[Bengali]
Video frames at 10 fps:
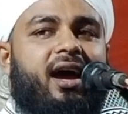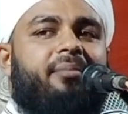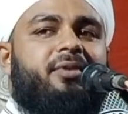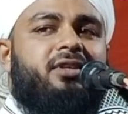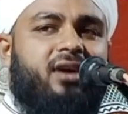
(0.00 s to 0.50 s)

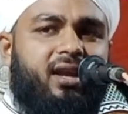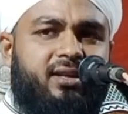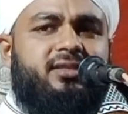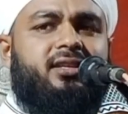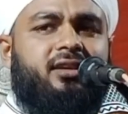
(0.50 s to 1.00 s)
আপনি তো
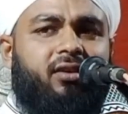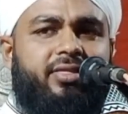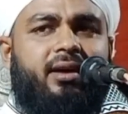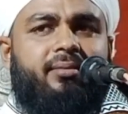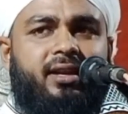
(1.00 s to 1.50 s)
আল্লাহর সাথে
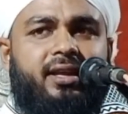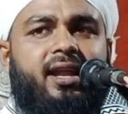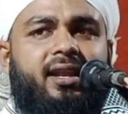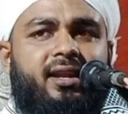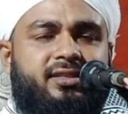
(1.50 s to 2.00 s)
কথা বলেন
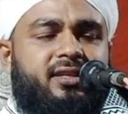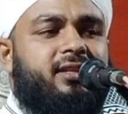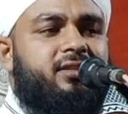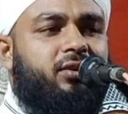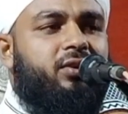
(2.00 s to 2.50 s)
আল্লাহর
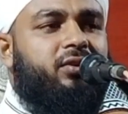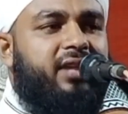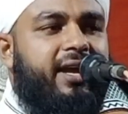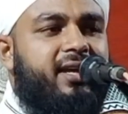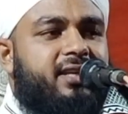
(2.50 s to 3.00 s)
সাথে যখন
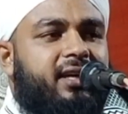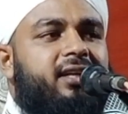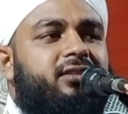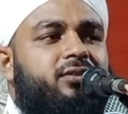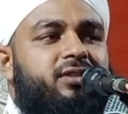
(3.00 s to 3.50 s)
দেখা
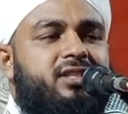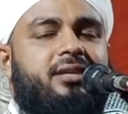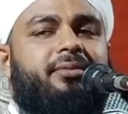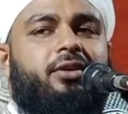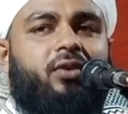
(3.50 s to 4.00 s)
সাক্ষাৎ করতে
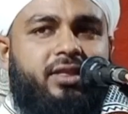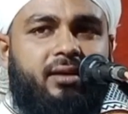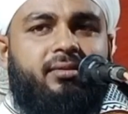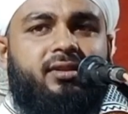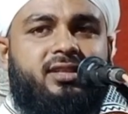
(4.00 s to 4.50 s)
যাবেন কথা
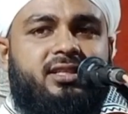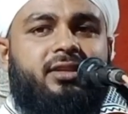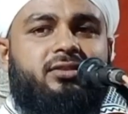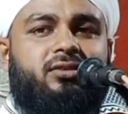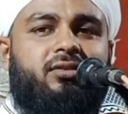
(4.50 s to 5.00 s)
বলতে
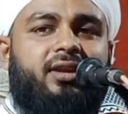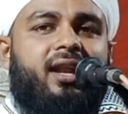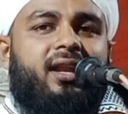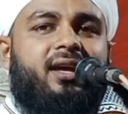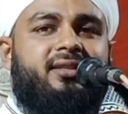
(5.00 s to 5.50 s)
যাবেন তখন
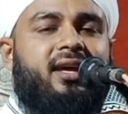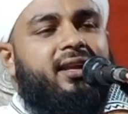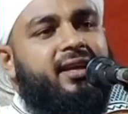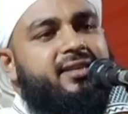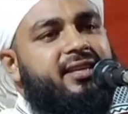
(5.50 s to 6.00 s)
আল্লাহ
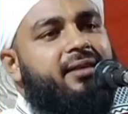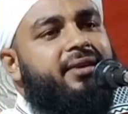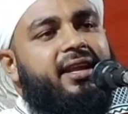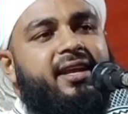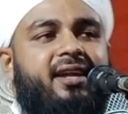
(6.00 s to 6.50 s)
তালার কাছে
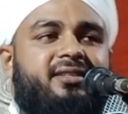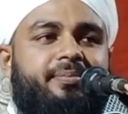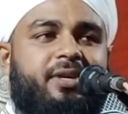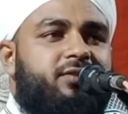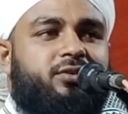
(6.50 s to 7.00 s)
আমার এই আর্জি
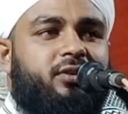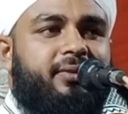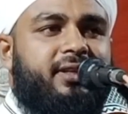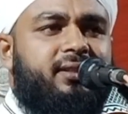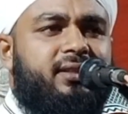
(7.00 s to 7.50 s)
পেশ
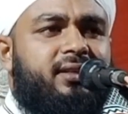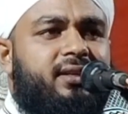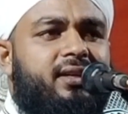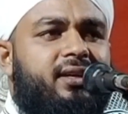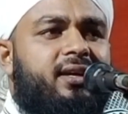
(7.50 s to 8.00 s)
করবেন
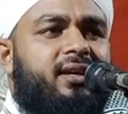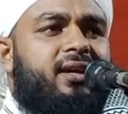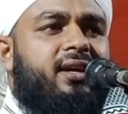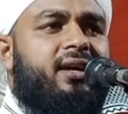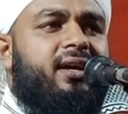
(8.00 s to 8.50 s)

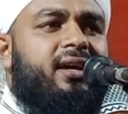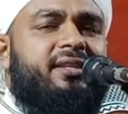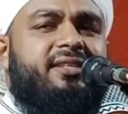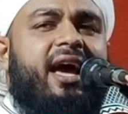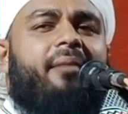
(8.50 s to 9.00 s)

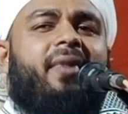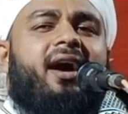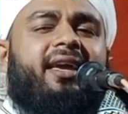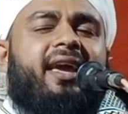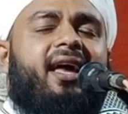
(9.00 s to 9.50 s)
যে
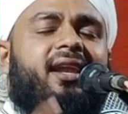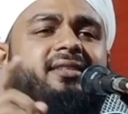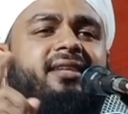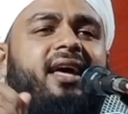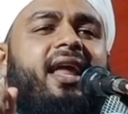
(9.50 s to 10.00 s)
আমাকে আল্লাহ
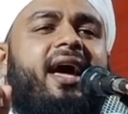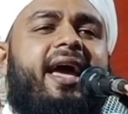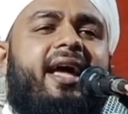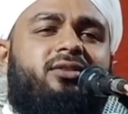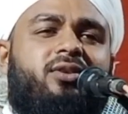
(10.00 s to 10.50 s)
তালা
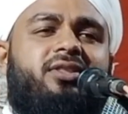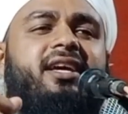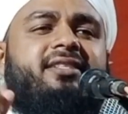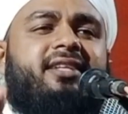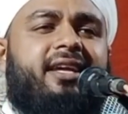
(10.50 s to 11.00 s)
এত
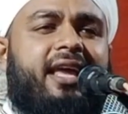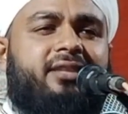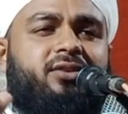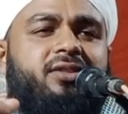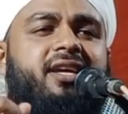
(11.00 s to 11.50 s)
দিয়েছেন
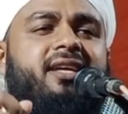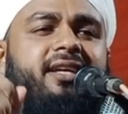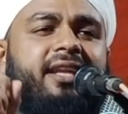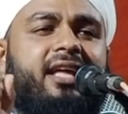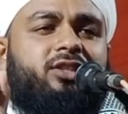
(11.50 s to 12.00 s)
এত
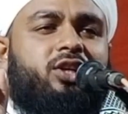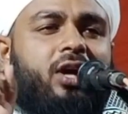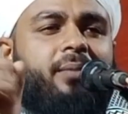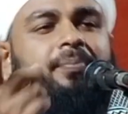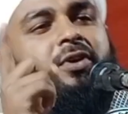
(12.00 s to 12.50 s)
দিয়েছেন এত
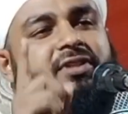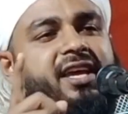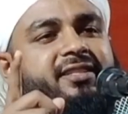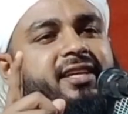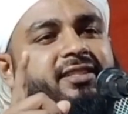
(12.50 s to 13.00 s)
সম্পদ
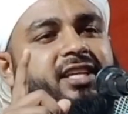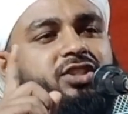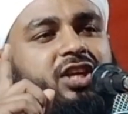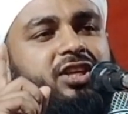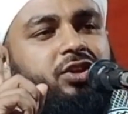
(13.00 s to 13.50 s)
দিয়েছেন যে
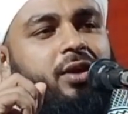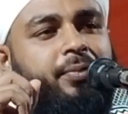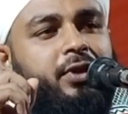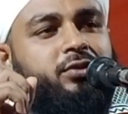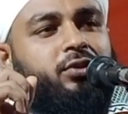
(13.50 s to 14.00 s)
সেই
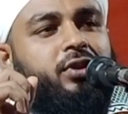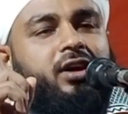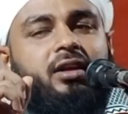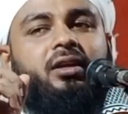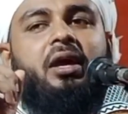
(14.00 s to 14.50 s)

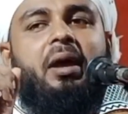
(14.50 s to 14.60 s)
সম্পদগুলোর